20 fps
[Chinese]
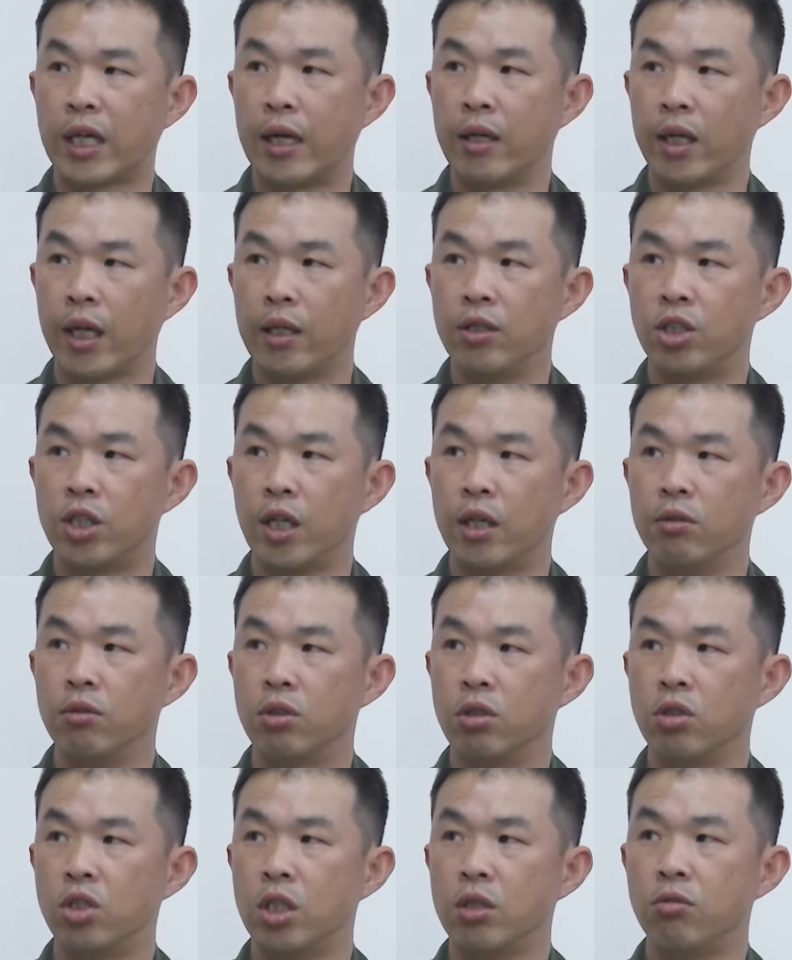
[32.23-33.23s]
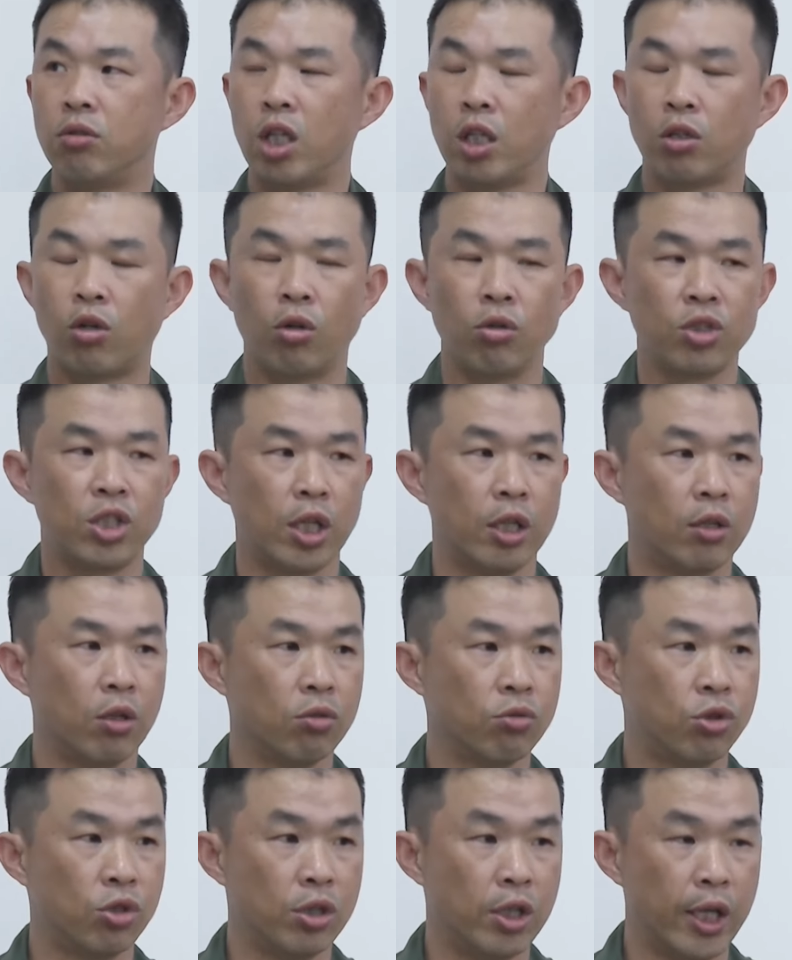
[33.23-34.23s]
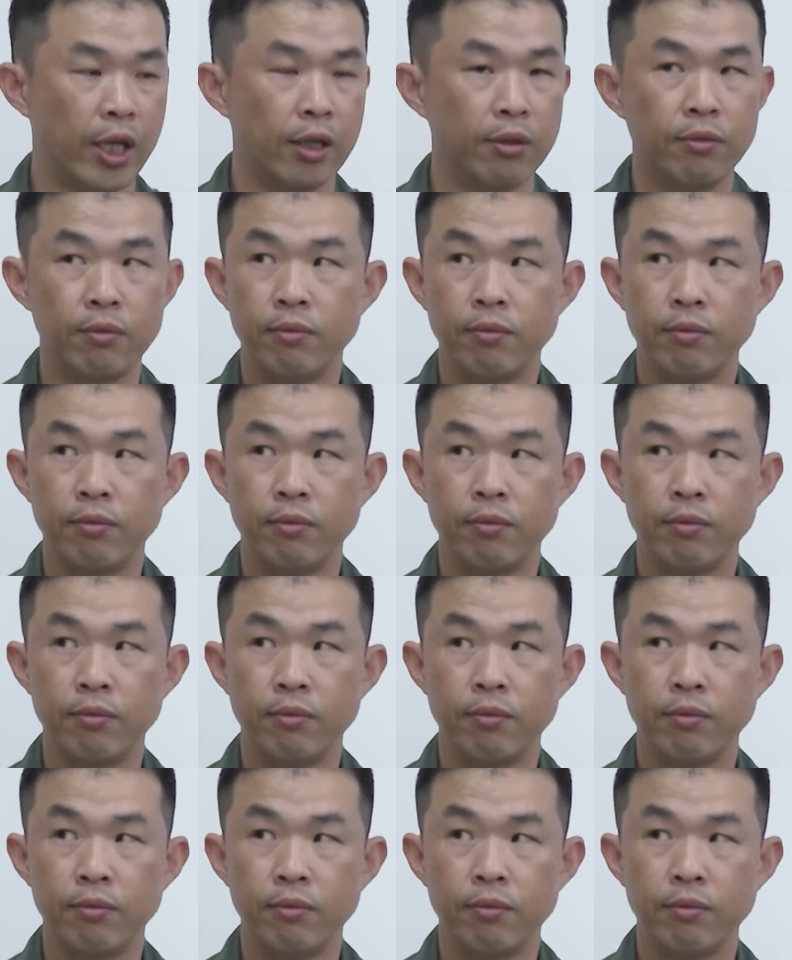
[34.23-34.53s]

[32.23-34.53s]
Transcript: 域安全的稳定。赖清德强